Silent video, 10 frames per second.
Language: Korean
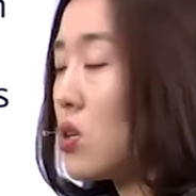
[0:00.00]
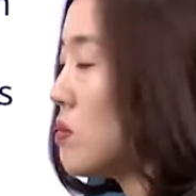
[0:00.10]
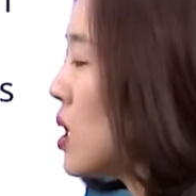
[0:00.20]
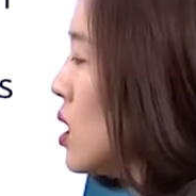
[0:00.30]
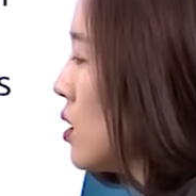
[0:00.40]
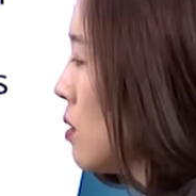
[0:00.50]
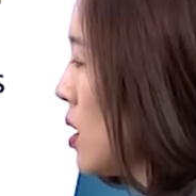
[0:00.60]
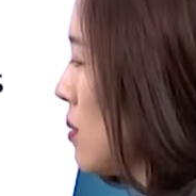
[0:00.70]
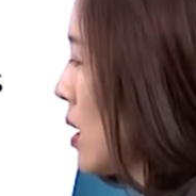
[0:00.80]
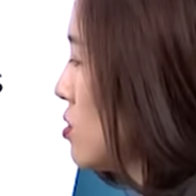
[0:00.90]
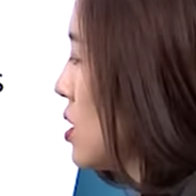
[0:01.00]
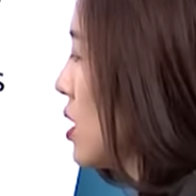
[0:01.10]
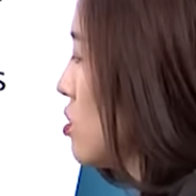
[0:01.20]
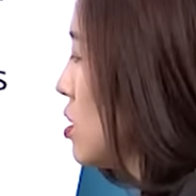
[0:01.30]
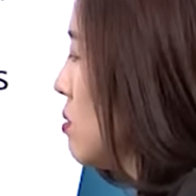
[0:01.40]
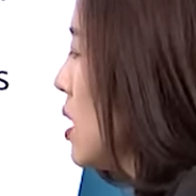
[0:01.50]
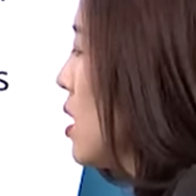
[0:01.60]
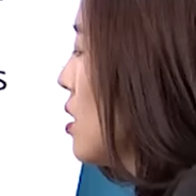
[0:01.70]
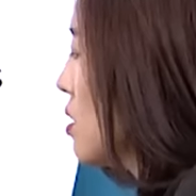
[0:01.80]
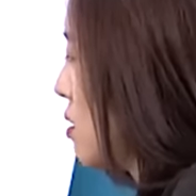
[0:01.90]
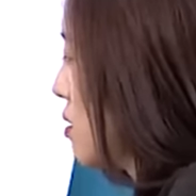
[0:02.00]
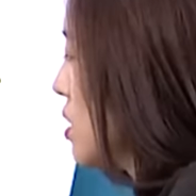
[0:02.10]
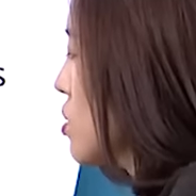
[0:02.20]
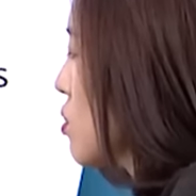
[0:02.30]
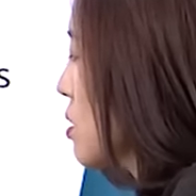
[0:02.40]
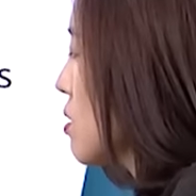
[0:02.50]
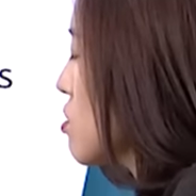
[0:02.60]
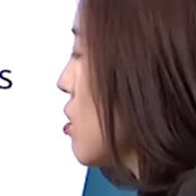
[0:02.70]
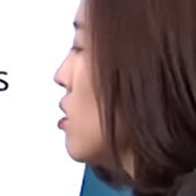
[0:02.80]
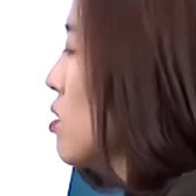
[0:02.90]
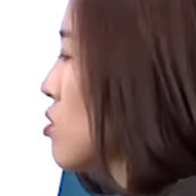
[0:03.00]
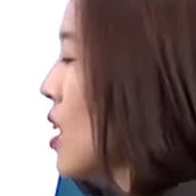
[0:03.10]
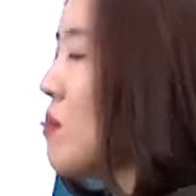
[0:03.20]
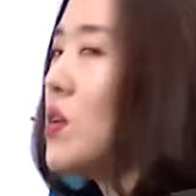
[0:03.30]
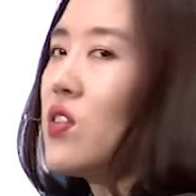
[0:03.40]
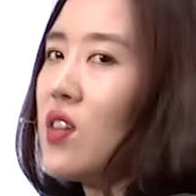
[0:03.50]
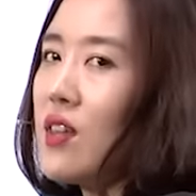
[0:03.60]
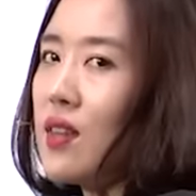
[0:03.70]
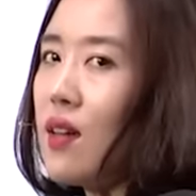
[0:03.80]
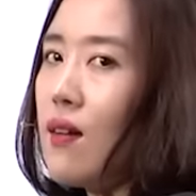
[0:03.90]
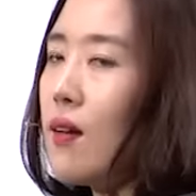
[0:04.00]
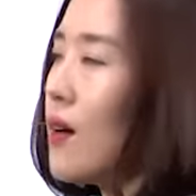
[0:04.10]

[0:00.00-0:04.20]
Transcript: 그러면 이메일 발신자가 지금 어, 히스토리컬 스컬러 중에 한 명이었겠네요.